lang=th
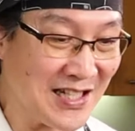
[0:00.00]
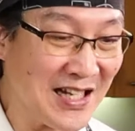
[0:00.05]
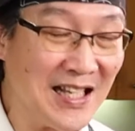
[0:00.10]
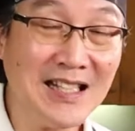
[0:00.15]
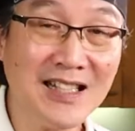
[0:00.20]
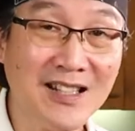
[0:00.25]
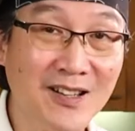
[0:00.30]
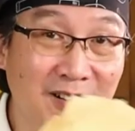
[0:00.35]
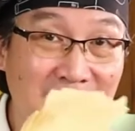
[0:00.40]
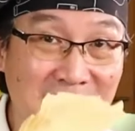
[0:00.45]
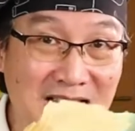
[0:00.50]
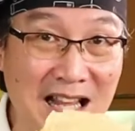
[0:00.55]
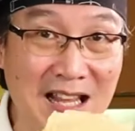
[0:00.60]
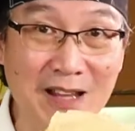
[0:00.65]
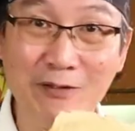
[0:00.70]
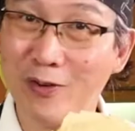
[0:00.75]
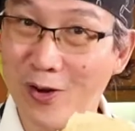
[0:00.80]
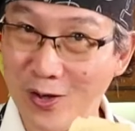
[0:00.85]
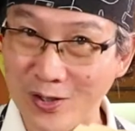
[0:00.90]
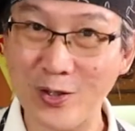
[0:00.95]
งจากนั้นก็ใส่
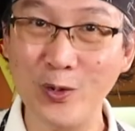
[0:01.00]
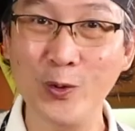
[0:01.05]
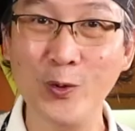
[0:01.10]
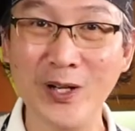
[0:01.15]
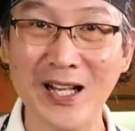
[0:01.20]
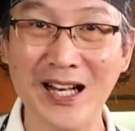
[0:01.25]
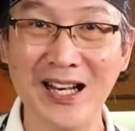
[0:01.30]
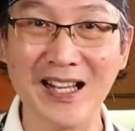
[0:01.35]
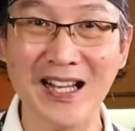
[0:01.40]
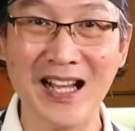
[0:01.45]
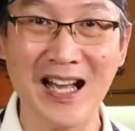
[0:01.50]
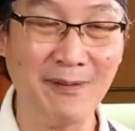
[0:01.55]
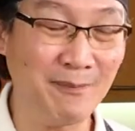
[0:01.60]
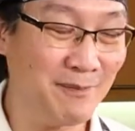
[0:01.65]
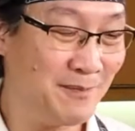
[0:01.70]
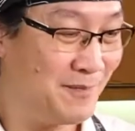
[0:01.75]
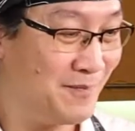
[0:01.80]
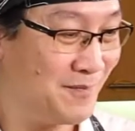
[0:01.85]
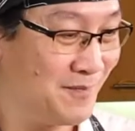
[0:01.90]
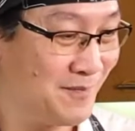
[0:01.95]
ฟองเต้าหู้ได้เลยครับ